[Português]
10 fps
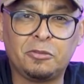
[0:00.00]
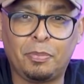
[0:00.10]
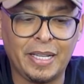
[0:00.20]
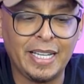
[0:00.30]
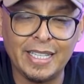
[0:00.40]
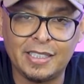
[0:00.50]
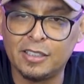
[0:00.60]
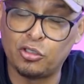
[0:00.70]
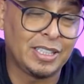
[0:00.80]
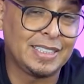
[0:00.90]
as
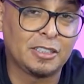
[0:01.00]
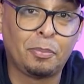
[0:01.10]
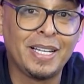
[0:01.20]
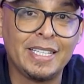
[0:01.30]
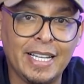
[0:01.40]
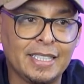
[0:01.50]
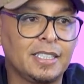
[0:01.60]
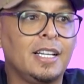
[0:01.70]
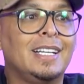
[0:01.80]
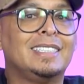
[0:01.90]
playlists, todas as
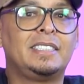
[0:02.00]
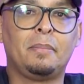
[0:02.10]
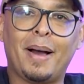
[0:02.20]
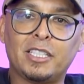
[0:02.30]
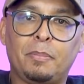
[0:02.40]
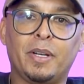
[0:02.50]
planilhas você baixa a